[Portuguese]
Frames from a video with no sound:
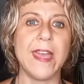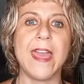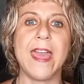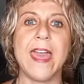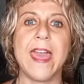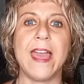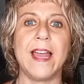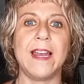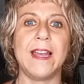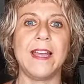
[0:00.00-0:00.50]

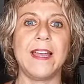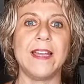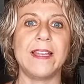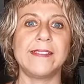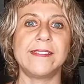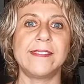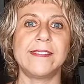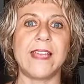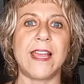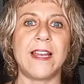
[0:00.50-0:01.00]

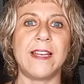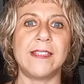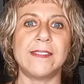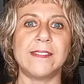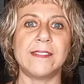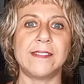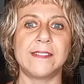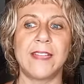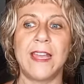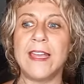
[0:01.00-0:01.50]
elas,
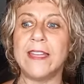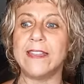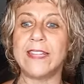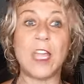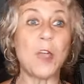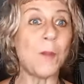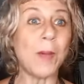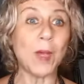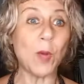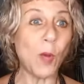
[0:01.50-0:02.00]
elas
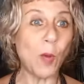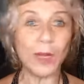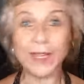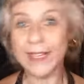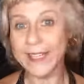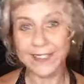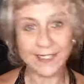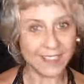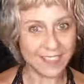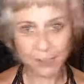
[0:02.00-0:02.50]
tem uma
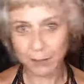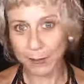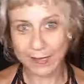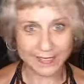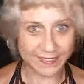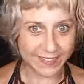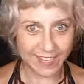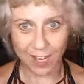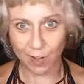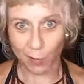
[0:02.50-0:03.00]
corrida
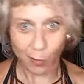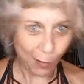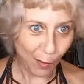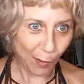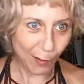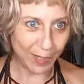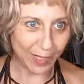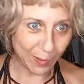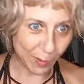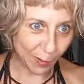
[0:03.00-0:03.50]
espacial
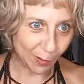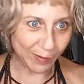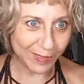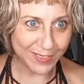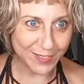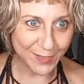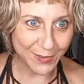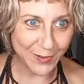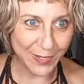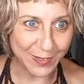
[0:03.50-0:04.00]
going
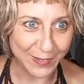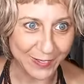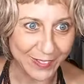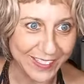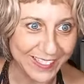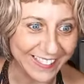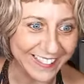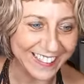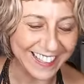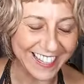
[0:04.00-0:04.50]
as well,
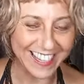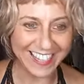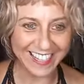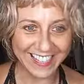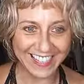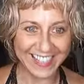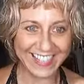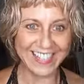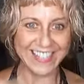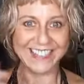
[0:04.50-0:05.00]

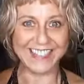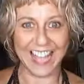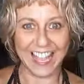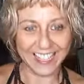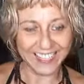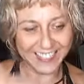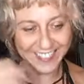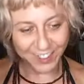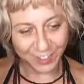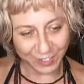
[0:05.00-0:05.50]
né? Tá
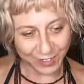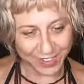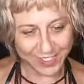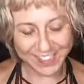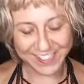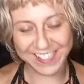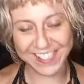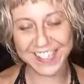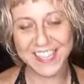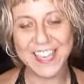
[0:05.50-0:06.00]
indo
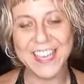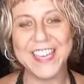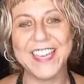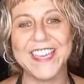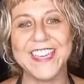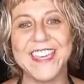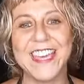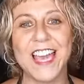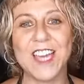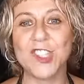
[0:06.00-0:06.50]
assim.
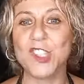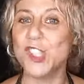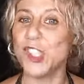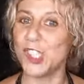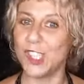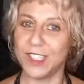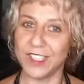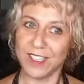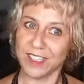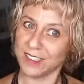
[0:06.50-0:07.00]
E a
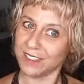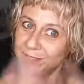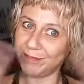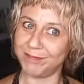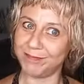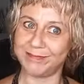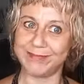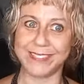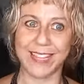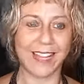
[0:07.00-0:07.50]

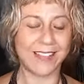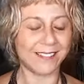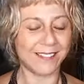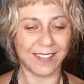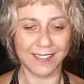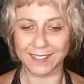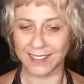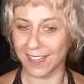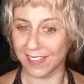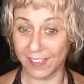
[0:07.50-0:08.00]
China tá,
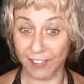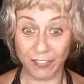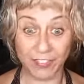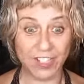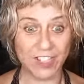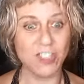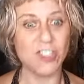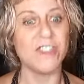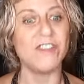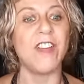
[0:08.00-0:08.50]
tá, tá, na
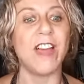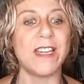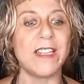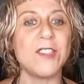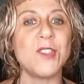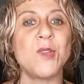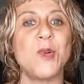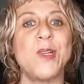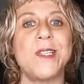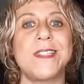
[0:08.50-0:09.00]
frente em
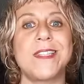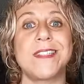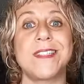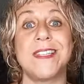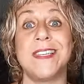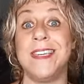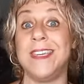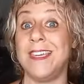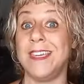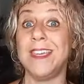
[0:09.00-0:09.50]
várias
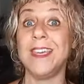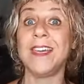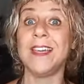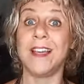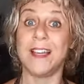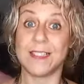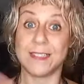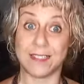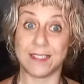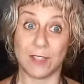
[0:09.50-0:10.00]
coisas. E em
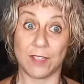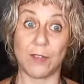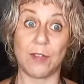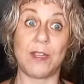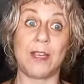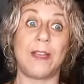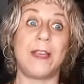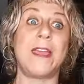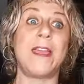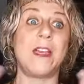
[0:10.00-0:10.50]
relação
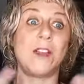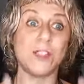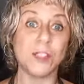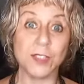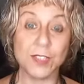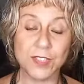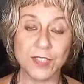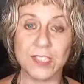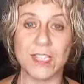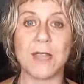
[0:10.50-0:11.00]
a
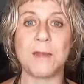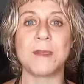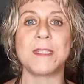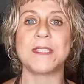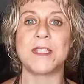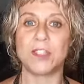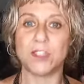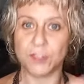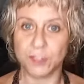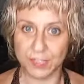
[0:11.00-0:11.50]

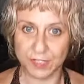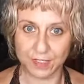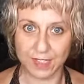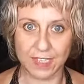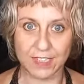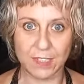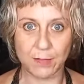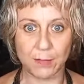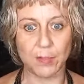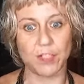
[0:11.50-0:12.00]
ecossistemas
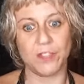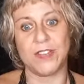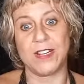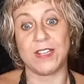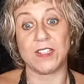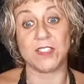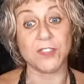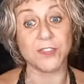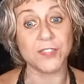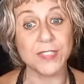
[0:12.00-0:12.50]
artificiais e
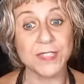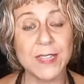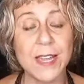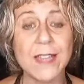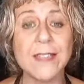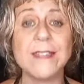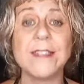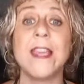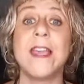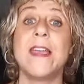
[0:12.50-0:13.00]
biosferas
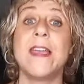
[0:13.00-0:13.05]
artificiais,